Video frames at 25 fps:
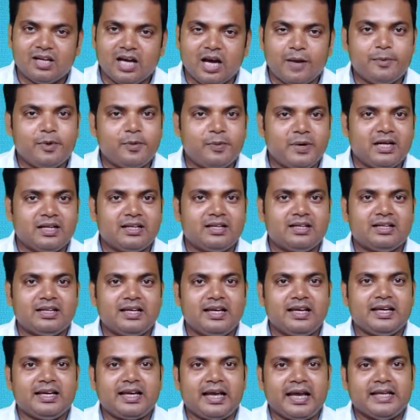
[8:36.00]
अभी बात आता
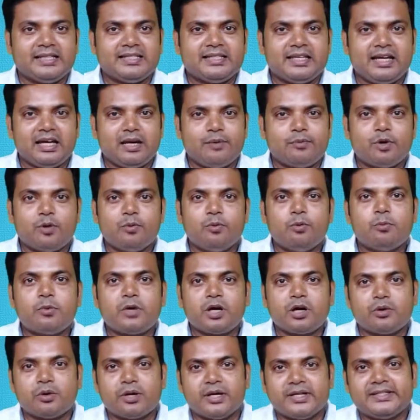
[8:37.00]
है कैसे आप रिमूव
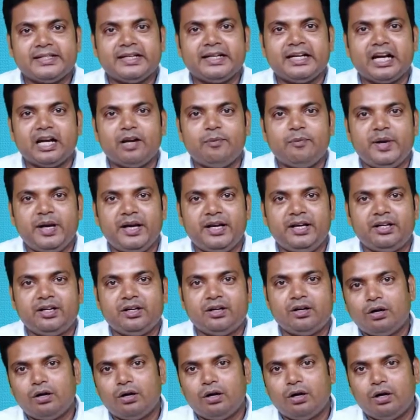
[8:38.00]
करोगे सेटलमेंट
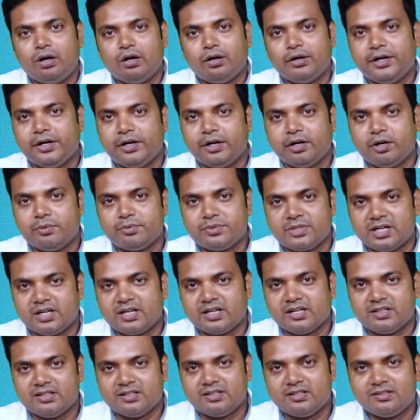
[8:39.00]
और रिटर्न ऑफ
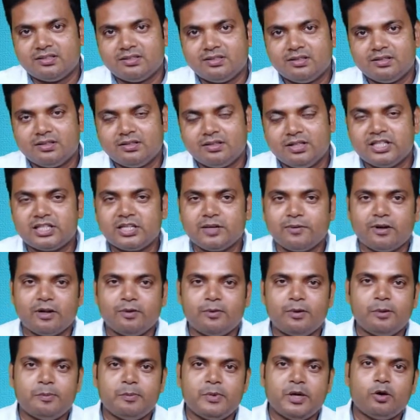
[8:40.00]
स्टेटस इसके
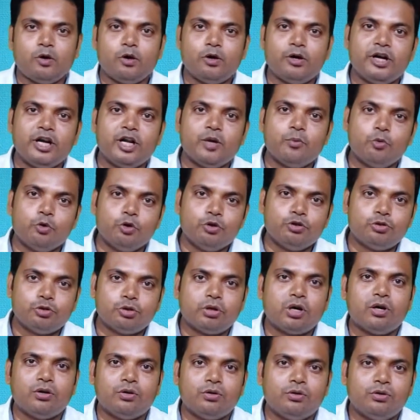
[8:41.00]
बारे में मैं ऑलरेडी बोल
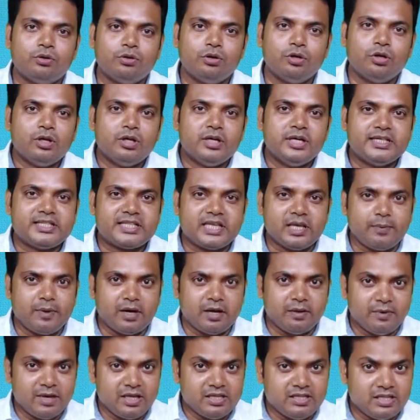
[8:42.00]
चुका हूँ इसके
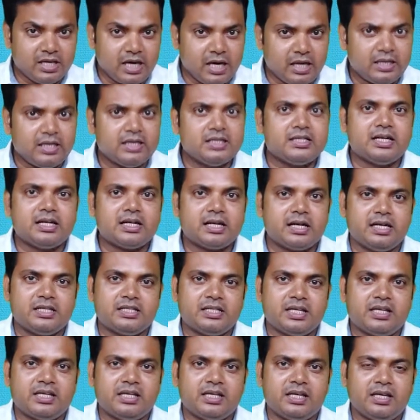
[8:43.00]
बारे में ज़्यादा जानकारी
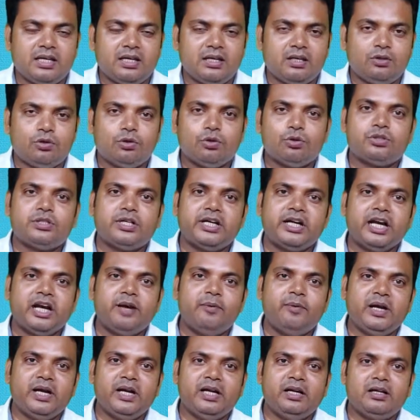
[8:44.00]
चाहिए तो
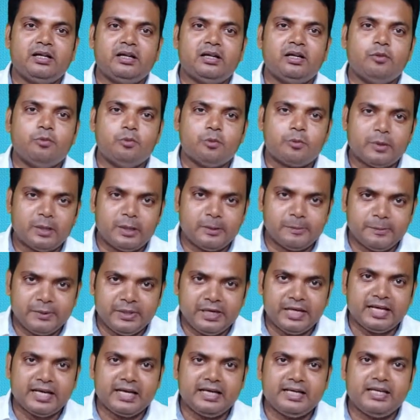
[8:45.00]
सेटलमेंट रिमूव
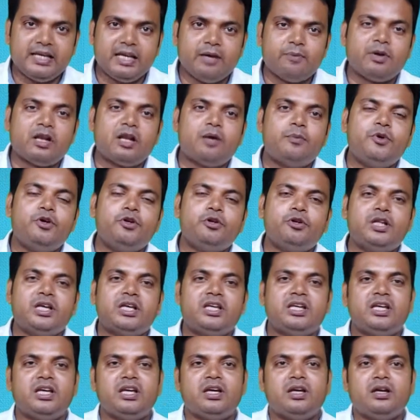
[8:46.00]
करने के लिए ये वाला वीडियो
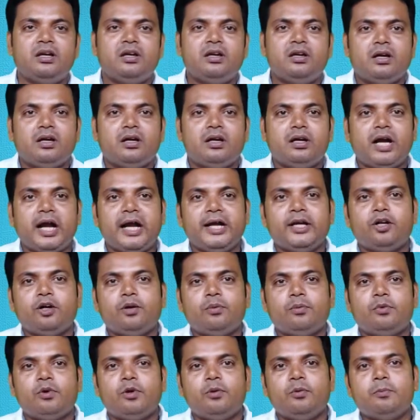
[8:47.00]
देखिए राइट
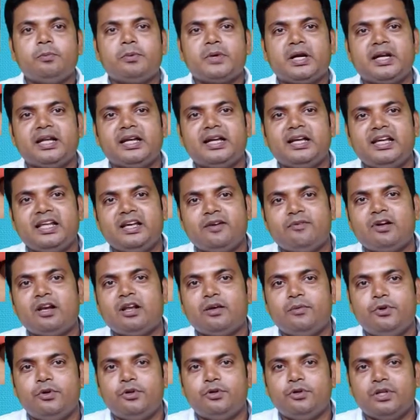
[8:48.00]
ऑफ रिमूव करने के लिए ये
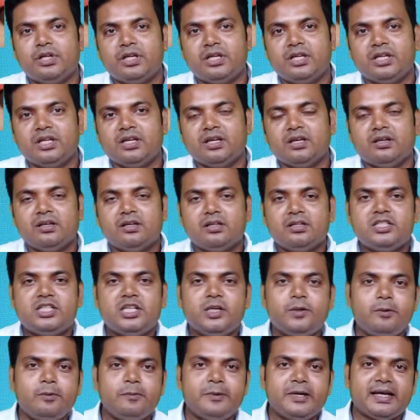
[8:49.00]
वाला वीडियो देखिए
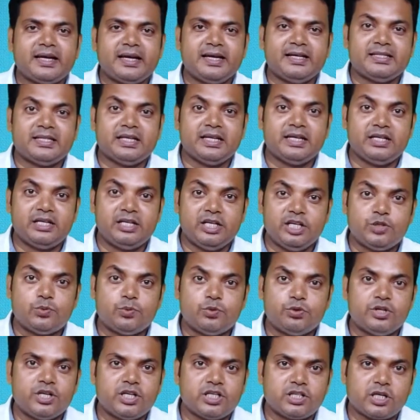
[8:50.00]
सिविल में कैसे
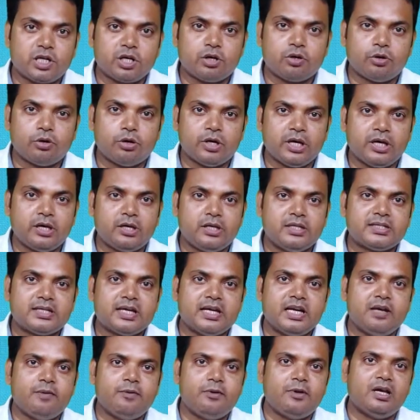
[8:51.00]
डिस्प्यूट ड्रेस करोगे
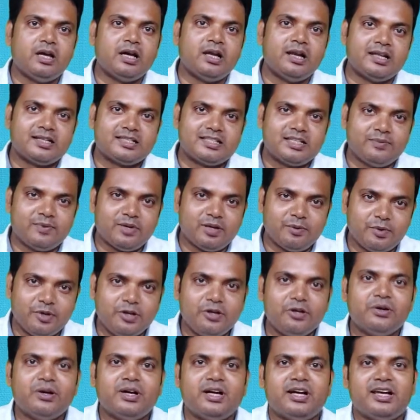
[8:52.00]
इसके लिए भी अलग से मेरा
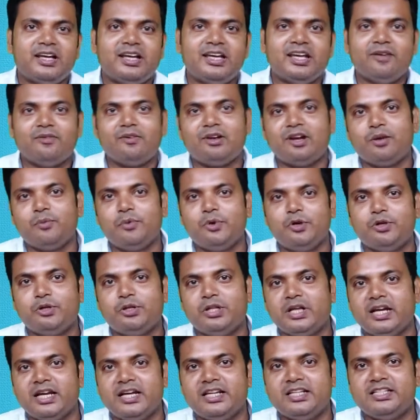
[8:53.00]
वीडियो है ये वाला वीडियो
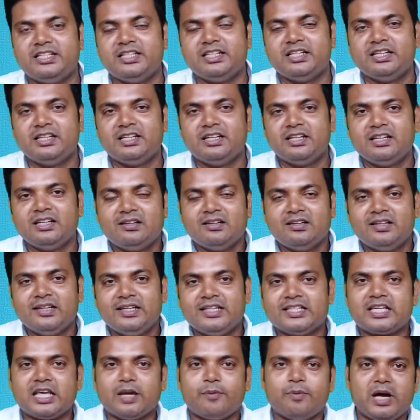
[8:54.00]
देख लीजिए
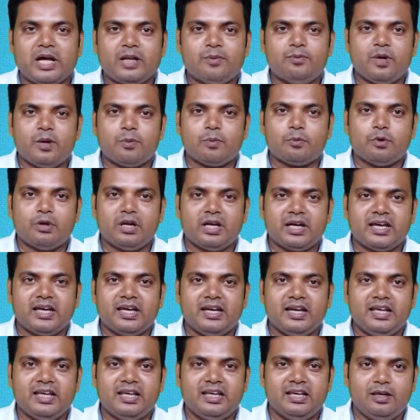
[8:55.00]
इसके बाद भी आपको
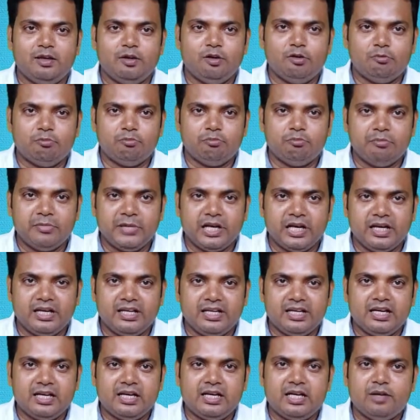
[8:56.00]
लगे नहीं मेरे
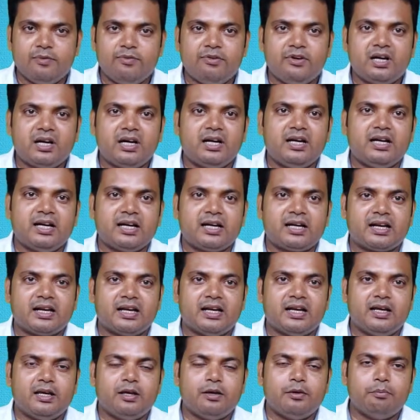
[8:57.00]
लिए ये डिफ़िकल्ट लग रहा
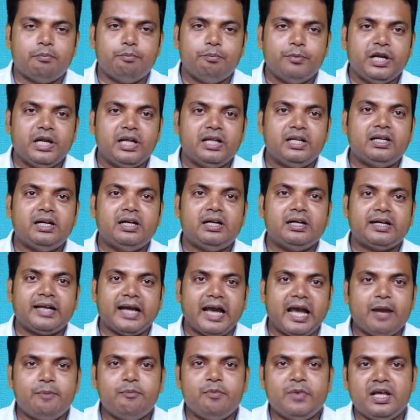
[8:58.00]
है मेरा इतना
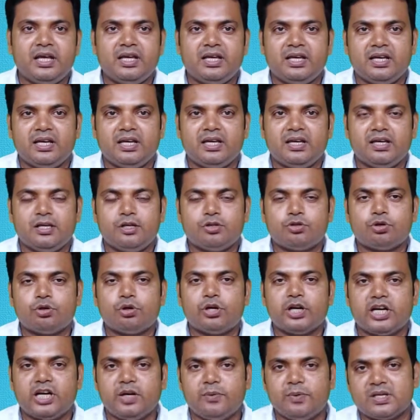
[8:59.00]
टाइम नहीं है इसको
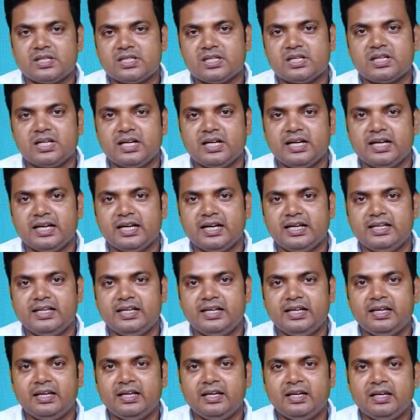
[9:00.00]
रेक्टिफिकेशन करने के
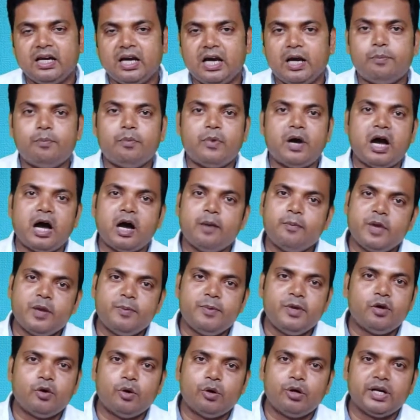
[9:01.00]
लिए आप हमें
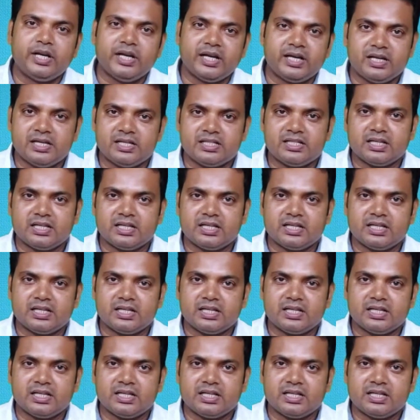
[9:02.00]
भी कांटेक्ट कर